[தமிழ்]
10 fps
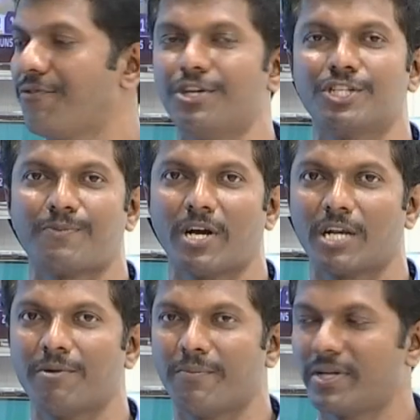நான் வீடியோஸ்
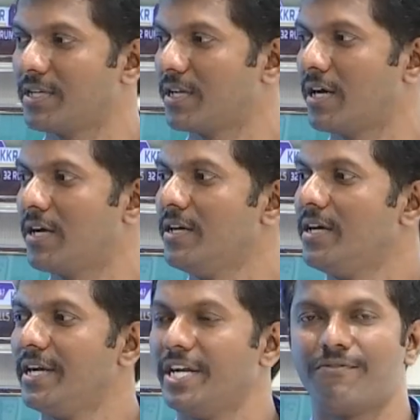பார்க்கலாமா பார்த்துக்கலாம்
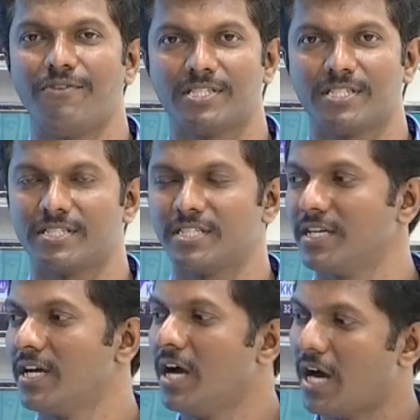
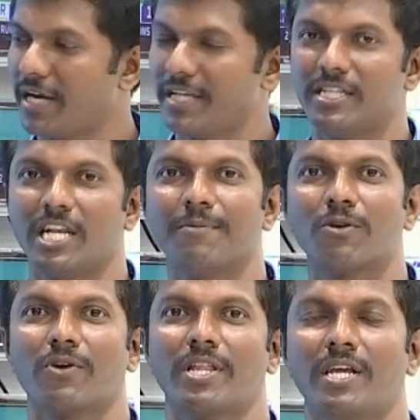நெட்ஃப்ளிக்ஸஸ்ஸு அண்ட் இது
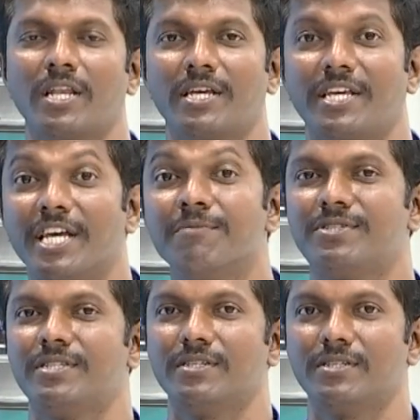இல்லாமல் குழந்தைங்களுக்கு
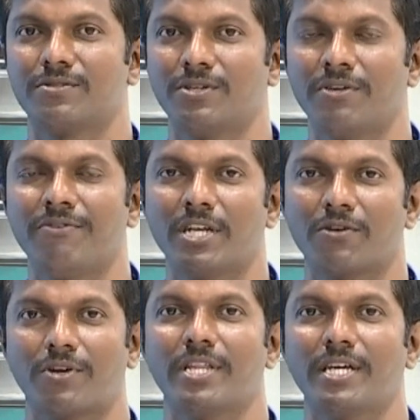கேம்ஸு ஸோ என்
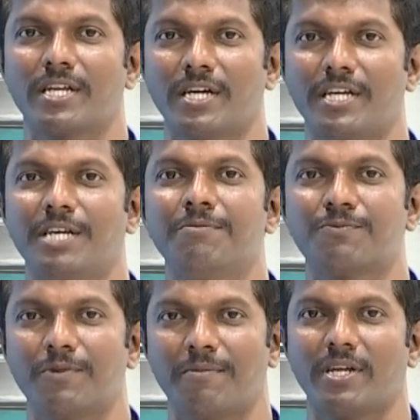வீட்டில் குழந்தைங்க இருக்காங்க
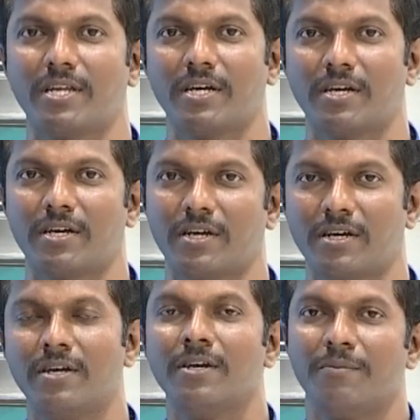கேம்ஸ் மூலிமா நிறையா
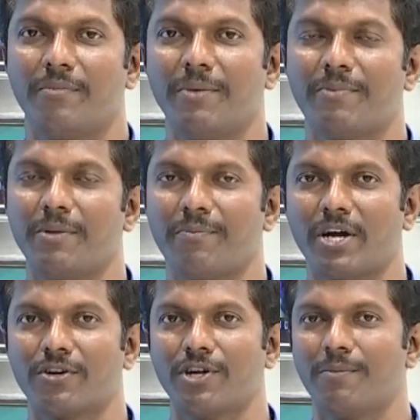ப்ளே பண்ணி
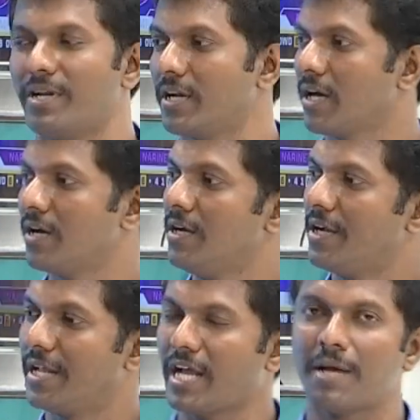பார்க்கணும் அப்படின்னா
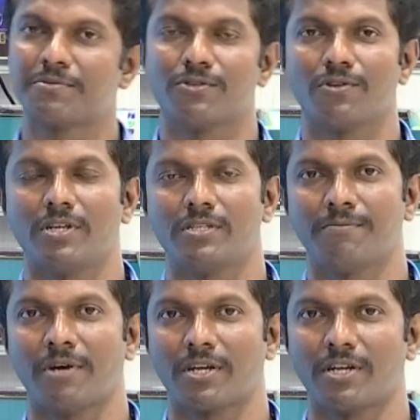நீங்கள் ஆப்
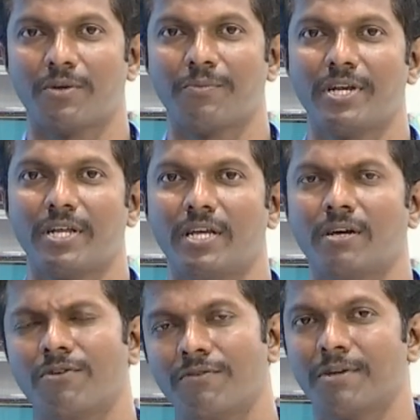ஸ்டோரேஜ் மார்க்கெட்டில் போயிட்டு
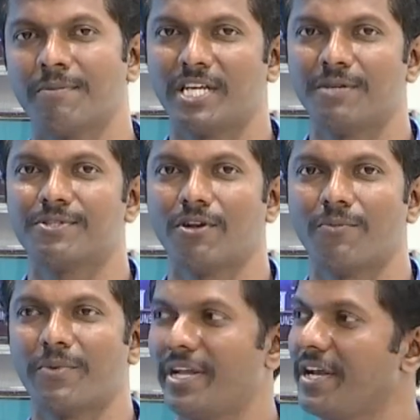எவ்வளோ நம்ம கேம்ஸ்
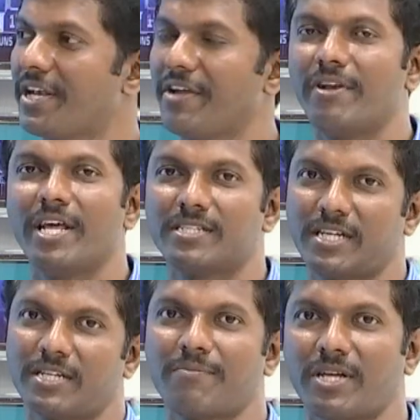டவுன்லோட் பண்ணி டிவிலேயே
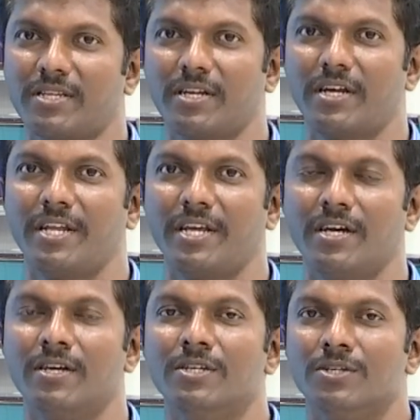எக்ஸாக்டாக பார்த்துக்கலாம்
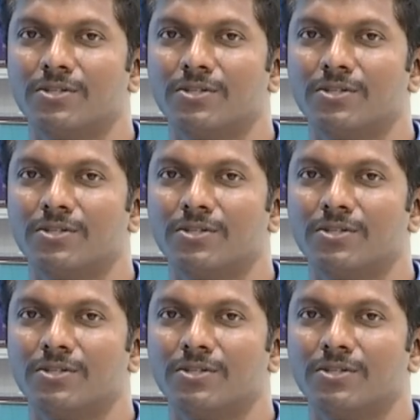நீங்கள்